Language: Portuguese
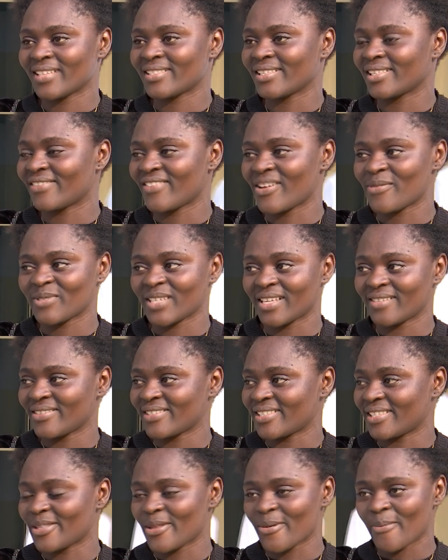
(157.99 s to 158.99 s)
se tivermos a nos
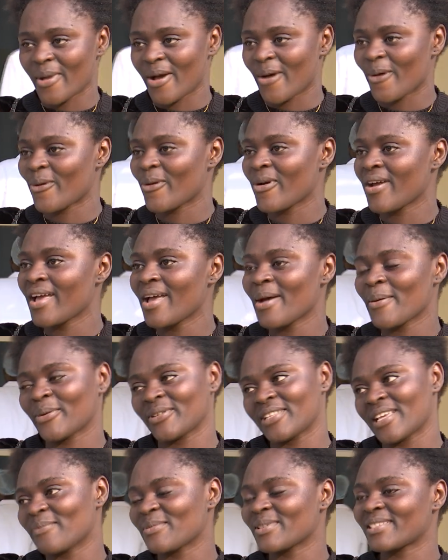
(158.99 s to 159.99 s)
sentir mal,
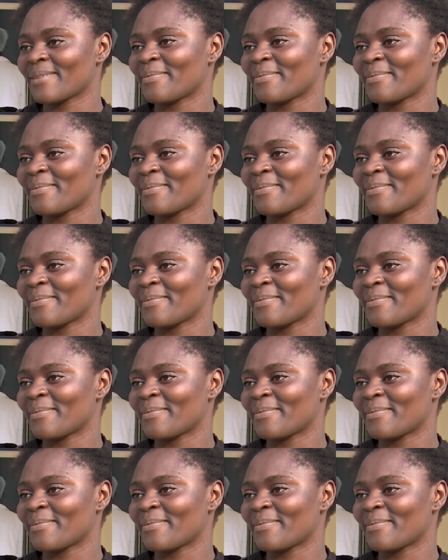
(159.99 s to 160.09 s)
podemos